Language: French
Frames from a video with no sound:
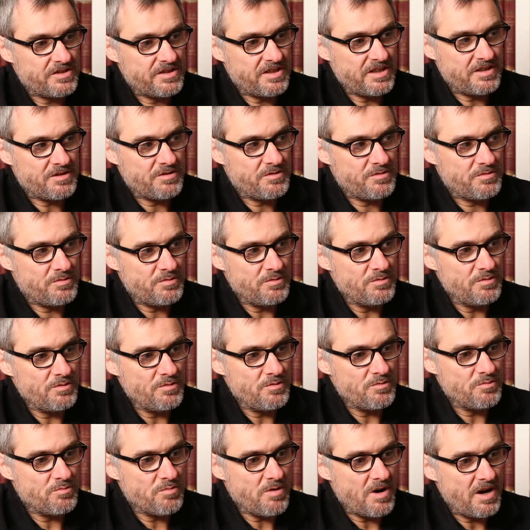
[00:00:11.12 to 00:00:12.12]
C'est une
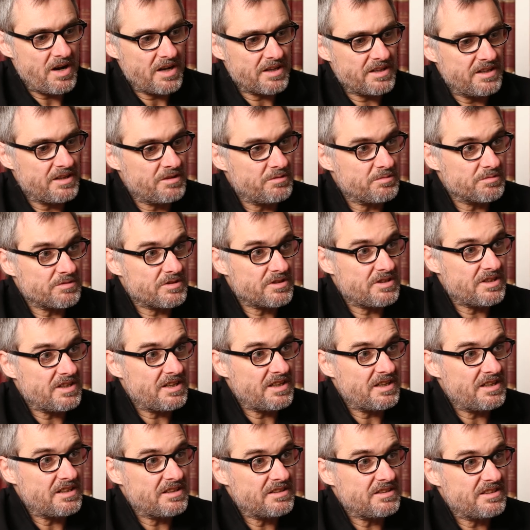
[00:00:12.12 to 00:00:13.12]
loi qui
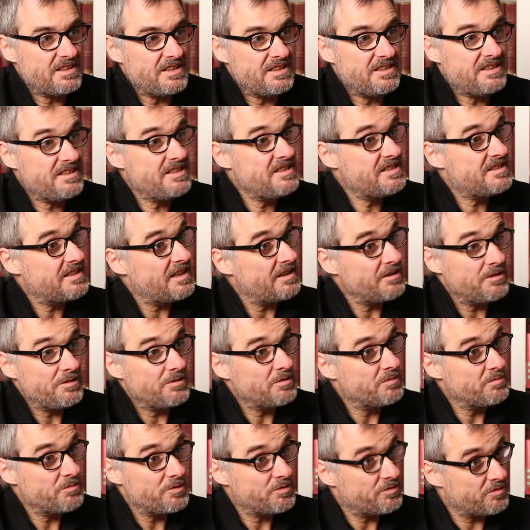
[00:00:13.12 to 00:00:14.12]
contient des dizaines
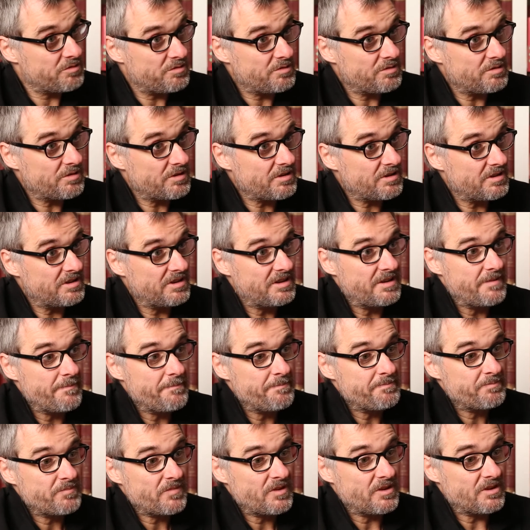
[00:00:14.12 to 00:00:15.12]
de mesures
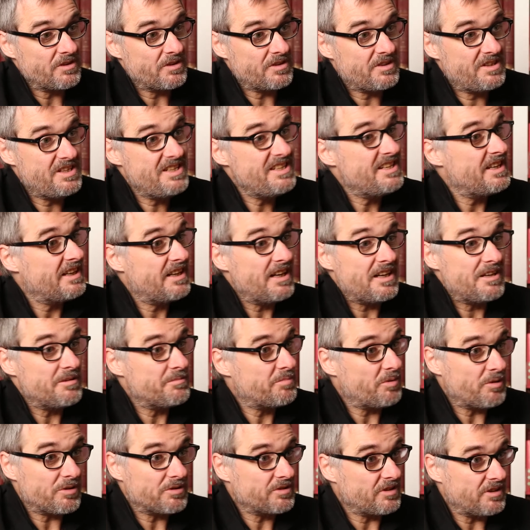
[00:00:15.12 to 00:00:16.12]
d'inégale
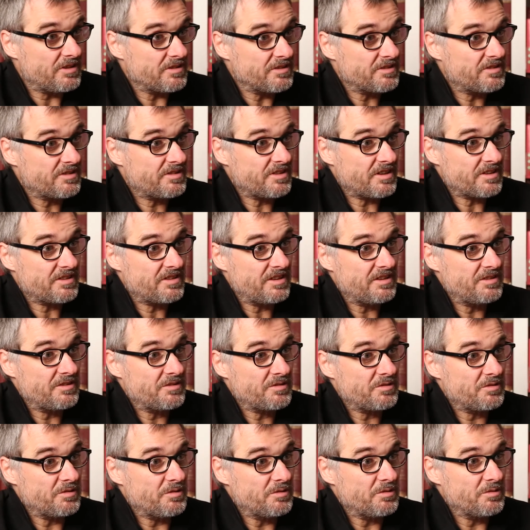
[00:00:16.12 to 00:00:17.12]
importance. Certaines
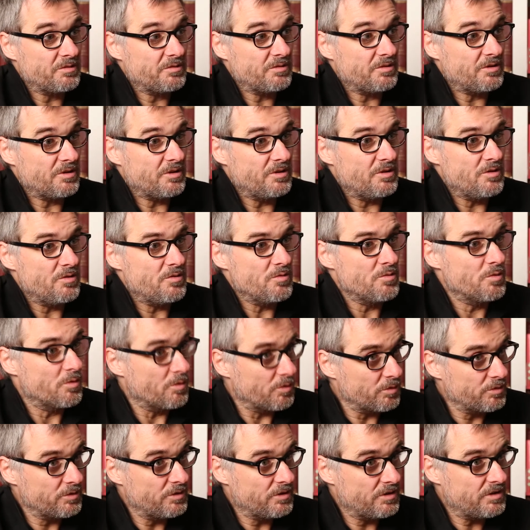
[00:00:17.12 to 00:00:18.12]
sont euh,
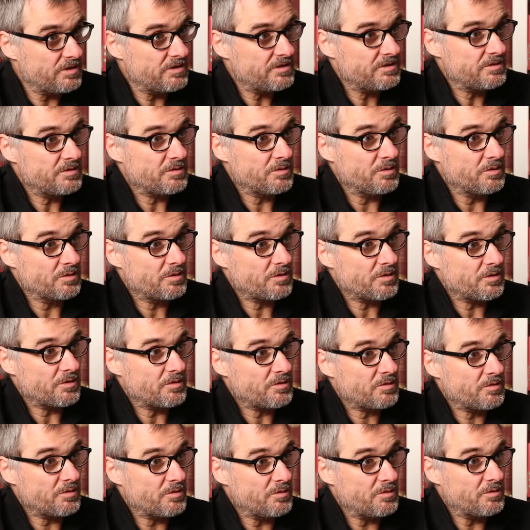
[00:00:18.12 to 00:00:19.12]
lourdes, d'autres
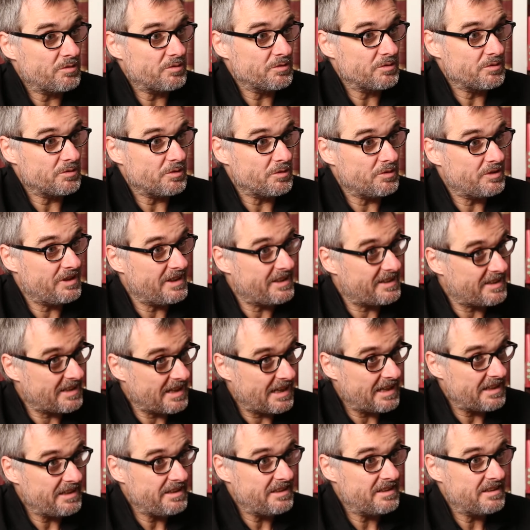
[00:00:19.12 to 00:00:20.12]
sont de
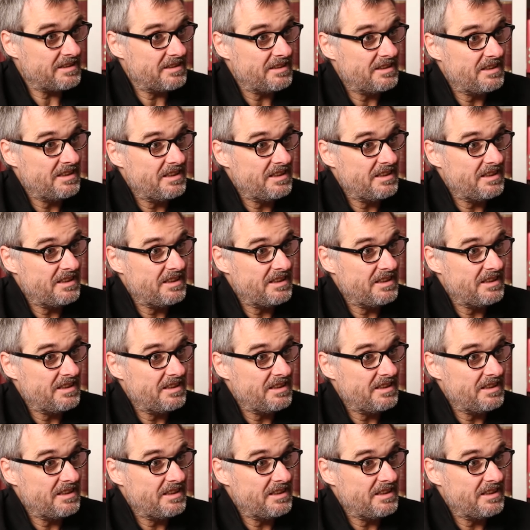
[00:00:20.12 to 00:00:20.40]
détail.